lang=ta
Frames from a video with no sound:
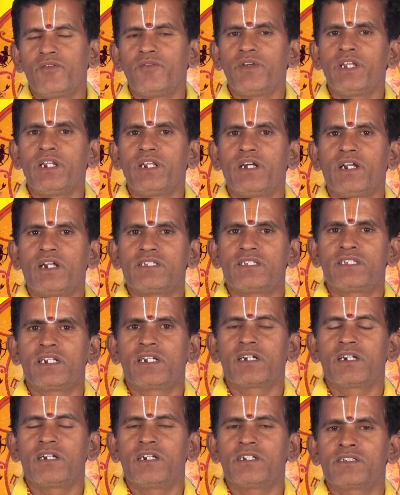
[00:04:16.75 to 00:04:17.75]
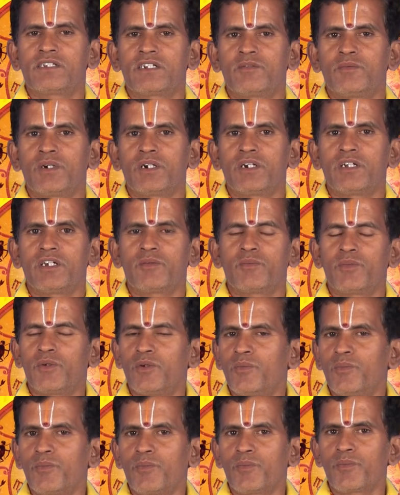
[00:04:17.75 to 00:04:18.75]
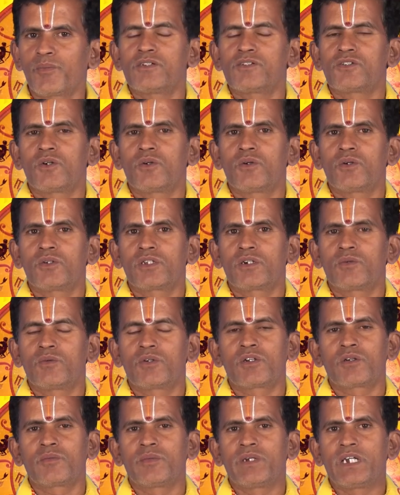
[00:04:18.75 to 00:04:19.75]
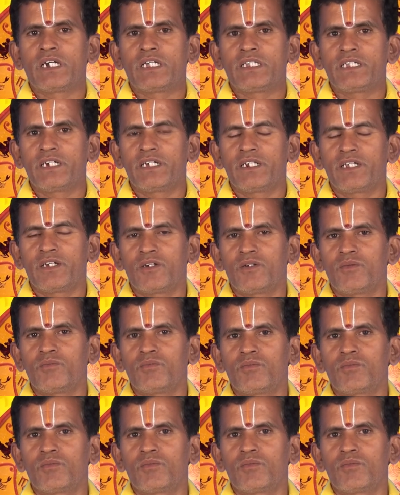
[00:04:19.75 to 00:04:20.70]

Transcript: வீண் அலைச்சல்கள் சிரமங்கள் ஏற்படும் சகோதர ஒற்றுமை அதிகரிக்கும்